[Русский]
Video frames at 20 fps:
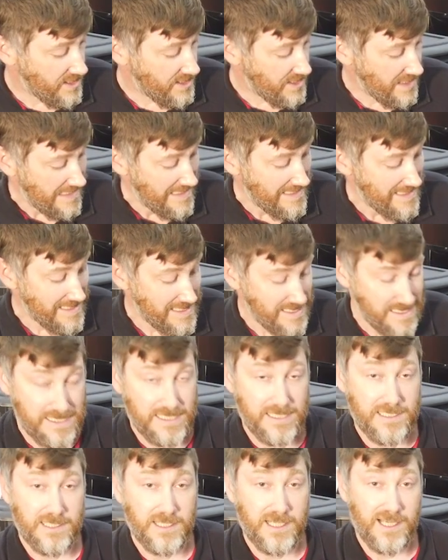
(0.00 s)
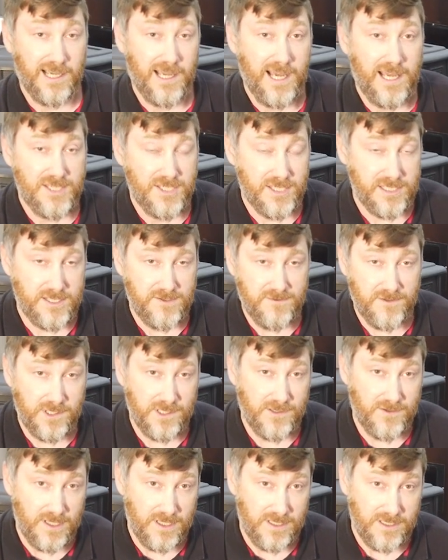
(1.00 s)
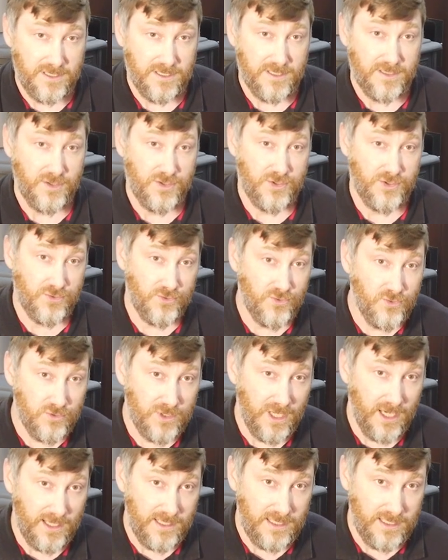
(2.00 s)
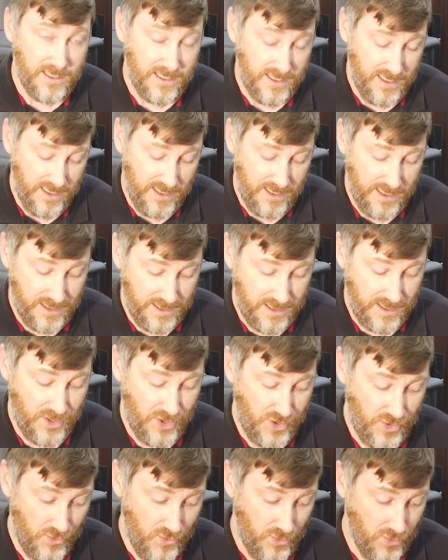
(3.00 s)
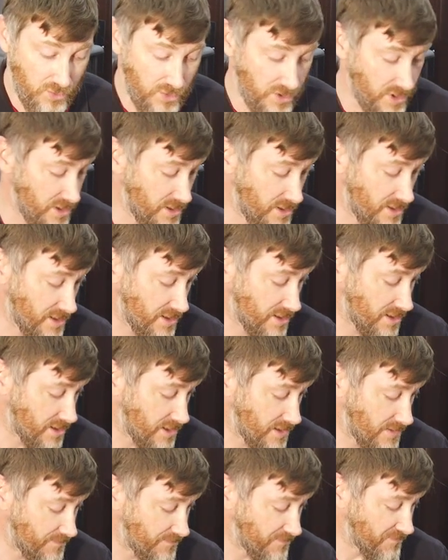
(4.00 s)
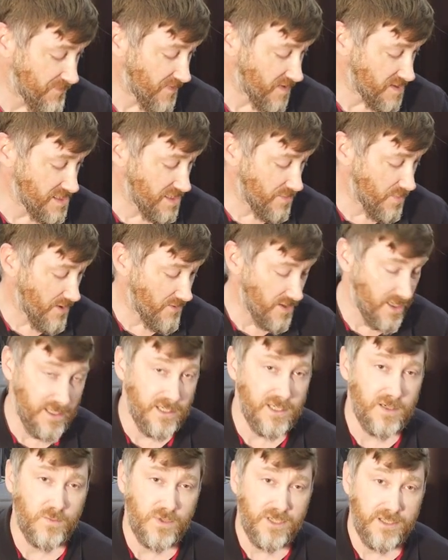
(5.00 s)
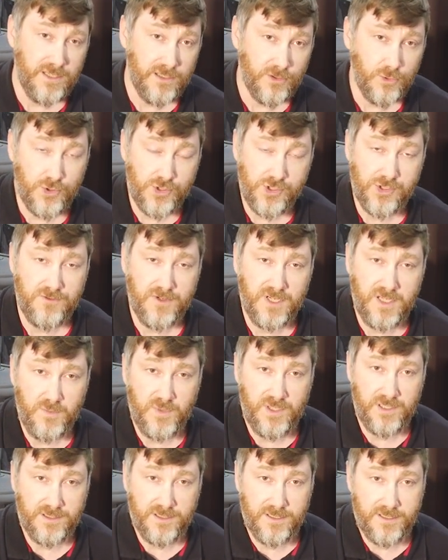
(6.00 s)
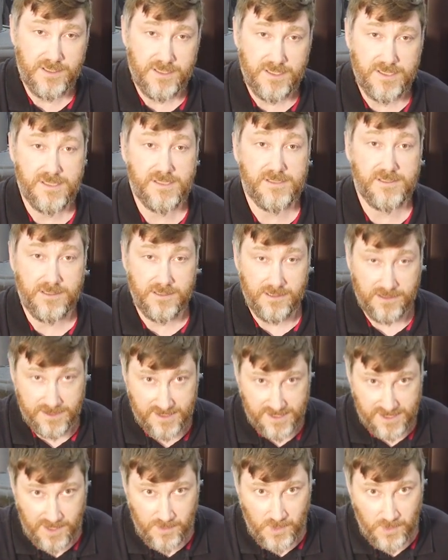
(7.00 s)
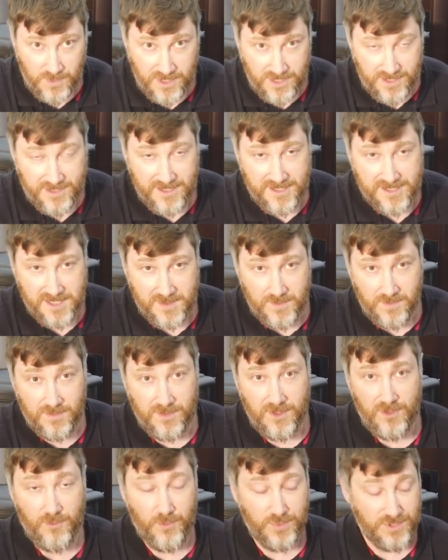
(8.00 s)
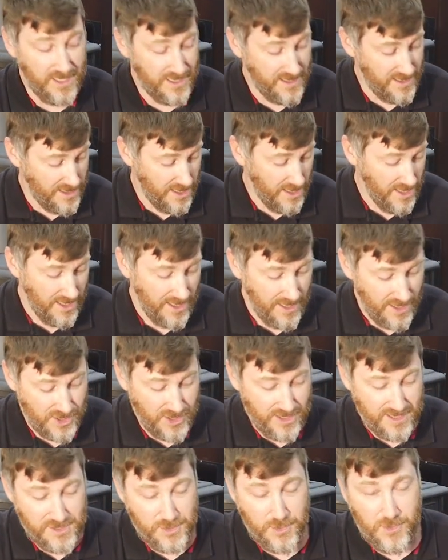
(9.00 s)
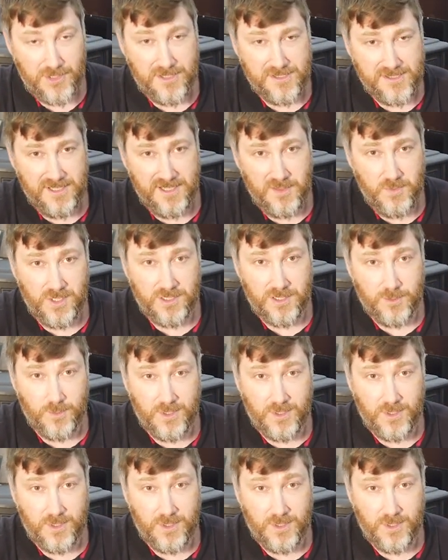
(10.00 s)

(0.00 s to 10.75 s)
она из качественного чугуна, и этот чугун э, с добавлением легирующего элемента, с самым интересным в плане жаростойкости элементом